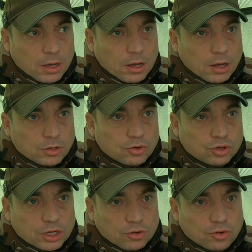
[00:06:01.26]
Euh, du coup,
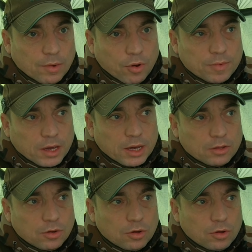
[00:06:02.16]
j'ai tendu la première
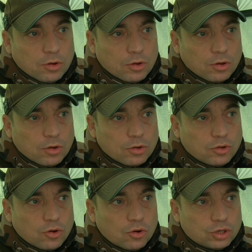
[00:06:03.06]
canne euh,
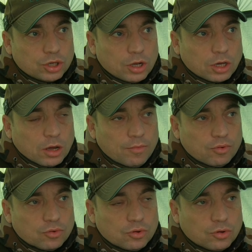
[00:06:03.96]
de gauche avec un
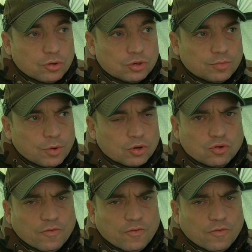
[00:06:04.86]
plomb de, je de